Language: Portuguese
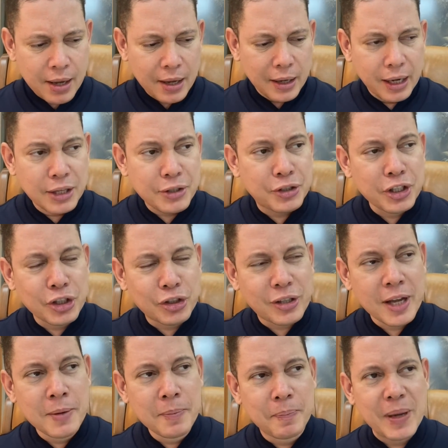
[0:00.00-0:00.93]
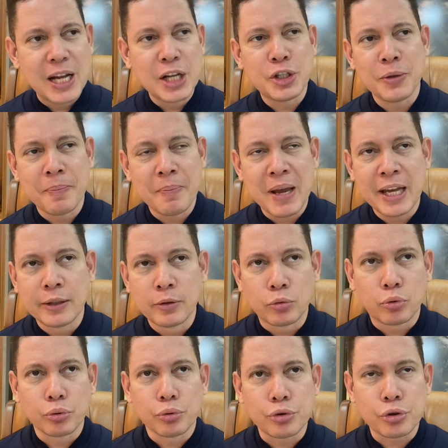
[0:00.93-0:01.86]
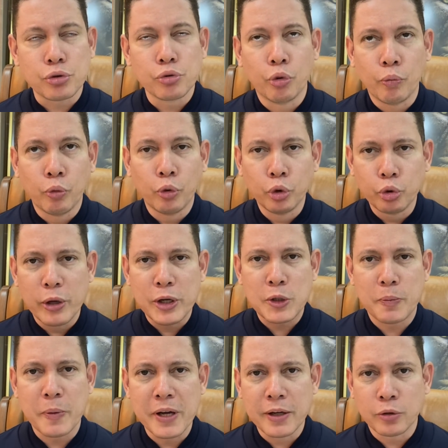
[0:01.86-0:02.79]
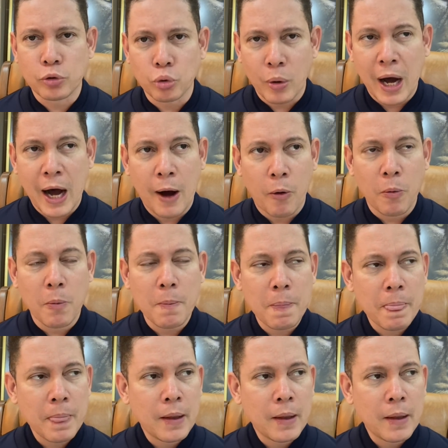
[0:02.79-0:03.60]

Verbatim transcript: Existem impedimentos no mundo espiritual